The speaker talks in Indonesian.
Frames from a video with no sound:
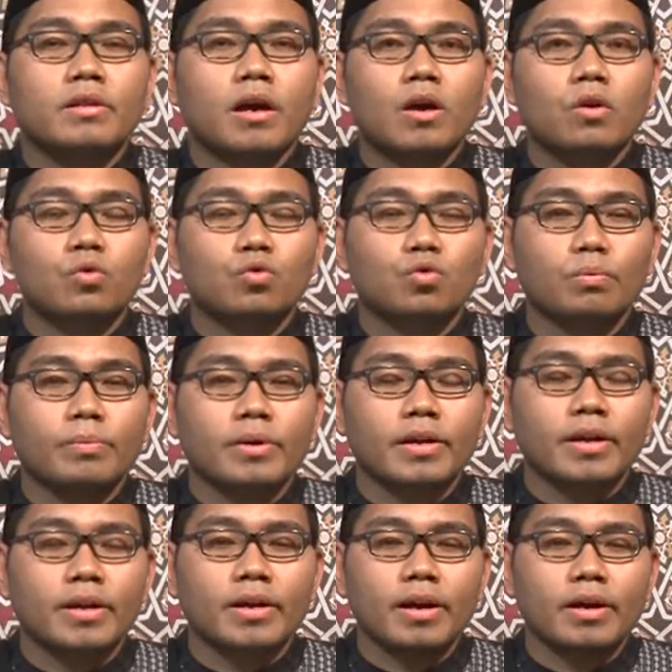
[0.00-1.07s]
harus
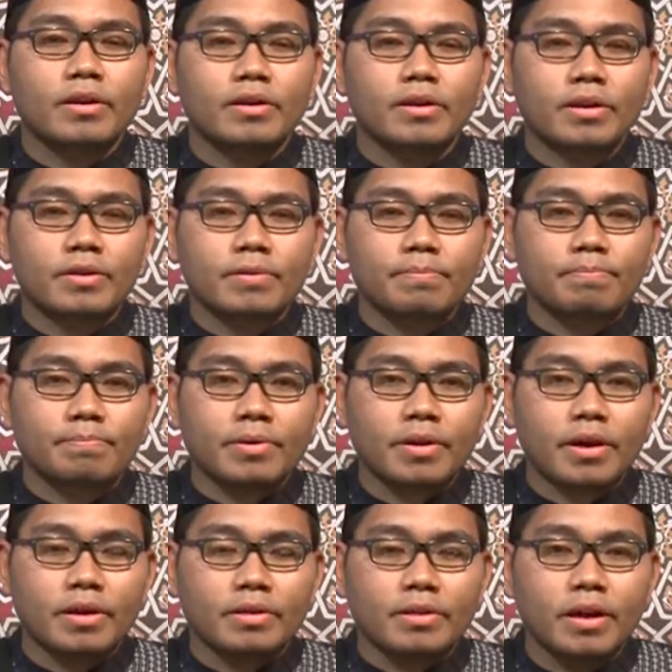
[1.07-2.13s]
mendengarkan
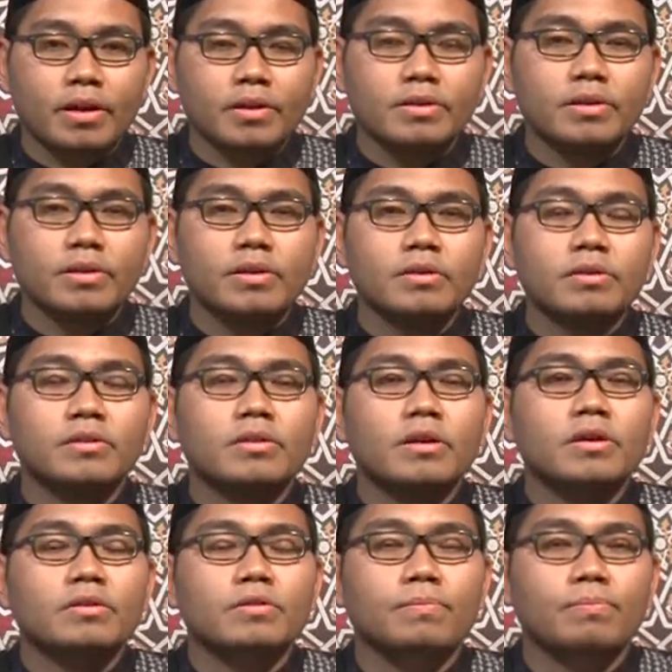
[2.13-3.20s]
perkataannya secara
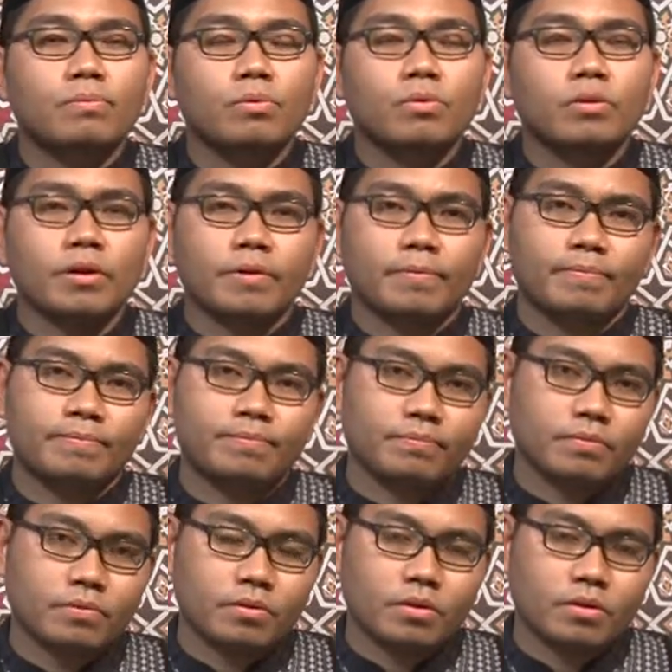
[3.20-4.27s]
sempurna.
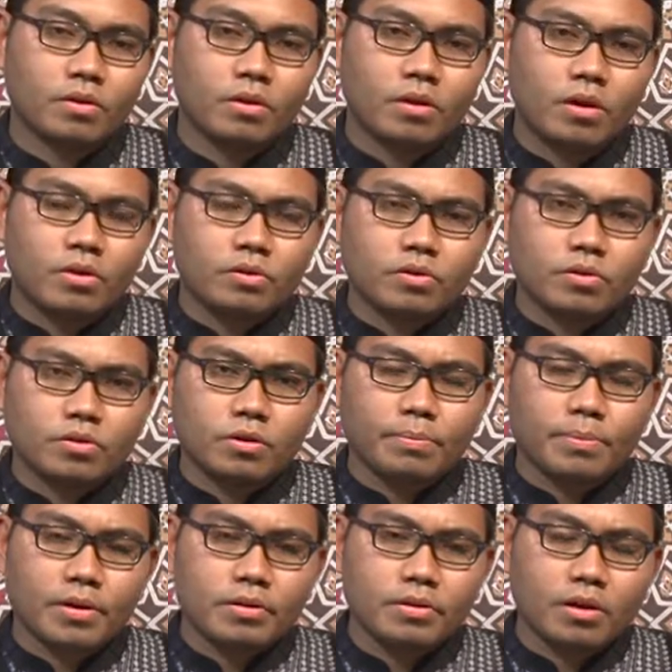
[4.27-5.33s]
Jangan sampai
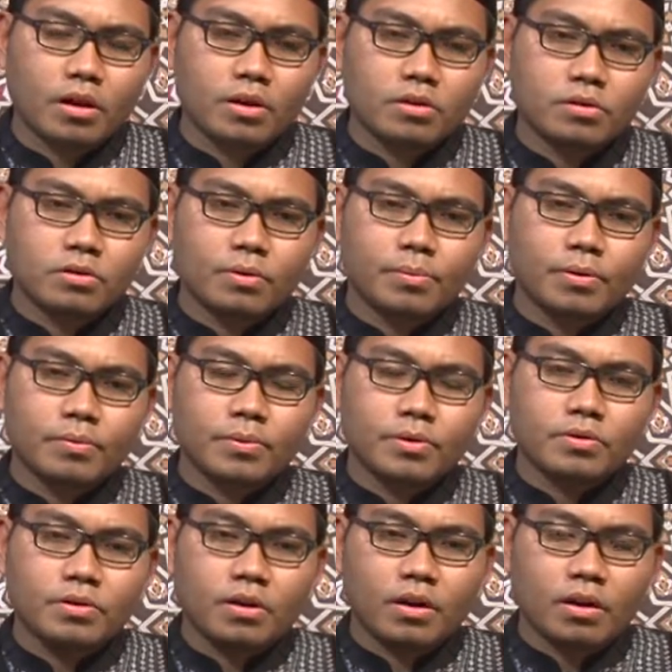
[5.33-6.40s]
ketika dia
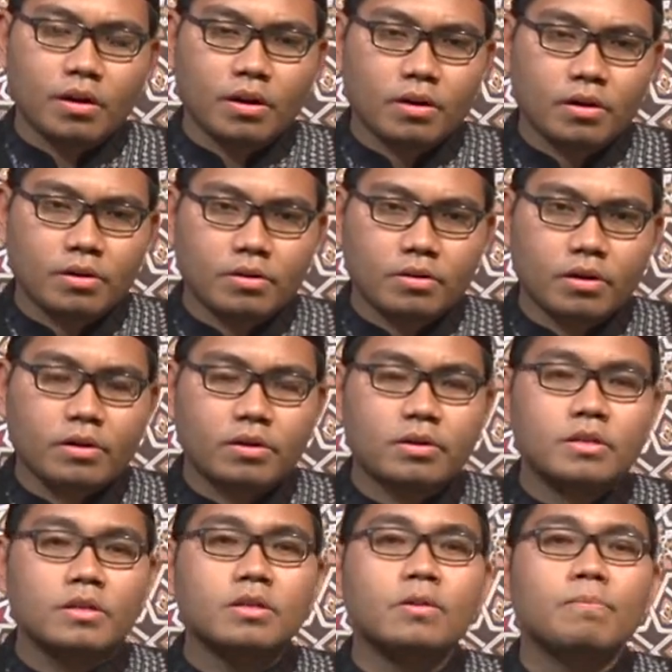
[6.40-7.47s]
berbicara dan
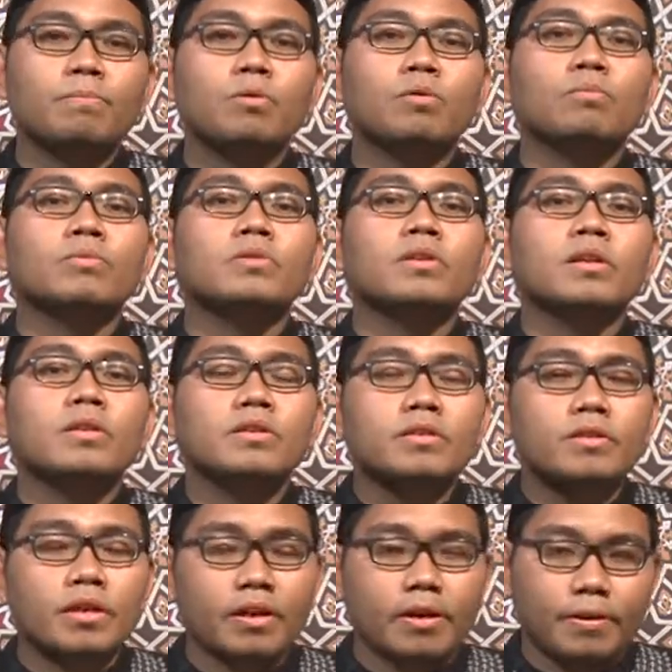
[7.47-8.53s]
dia belum
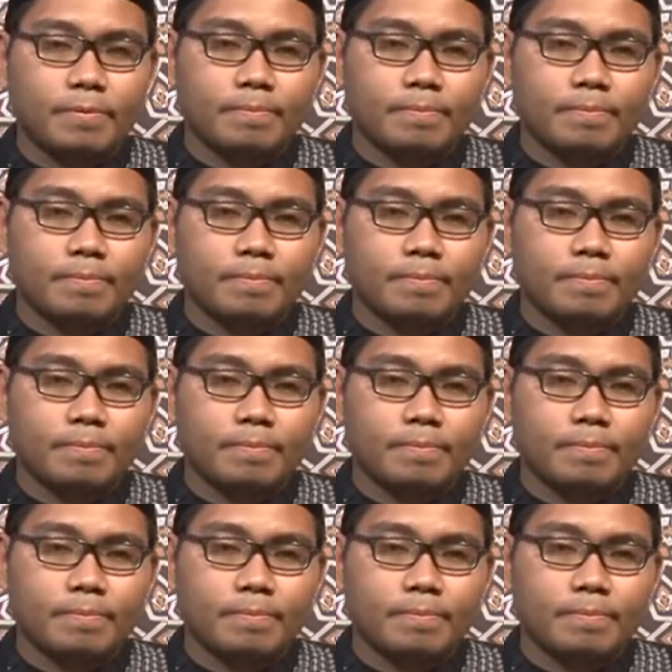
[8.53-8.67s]
selesai